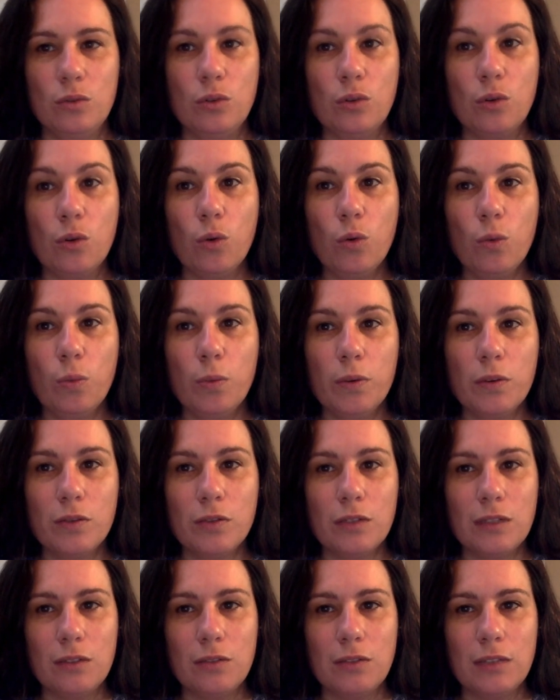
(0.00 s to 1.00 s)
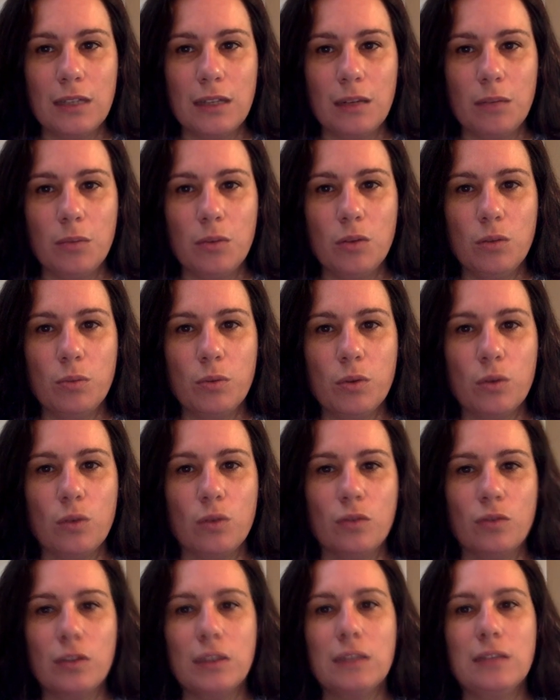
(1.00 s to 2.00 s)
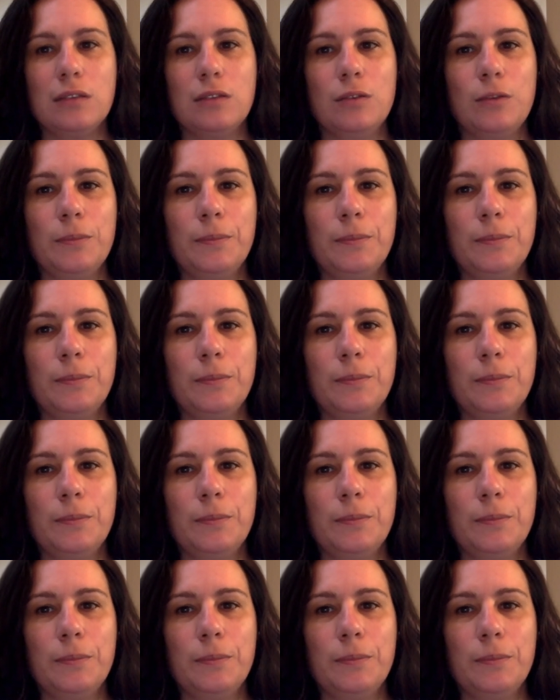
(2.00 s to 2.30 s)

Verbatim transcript: de groupe, en fait, finalement, pour qu'on fasse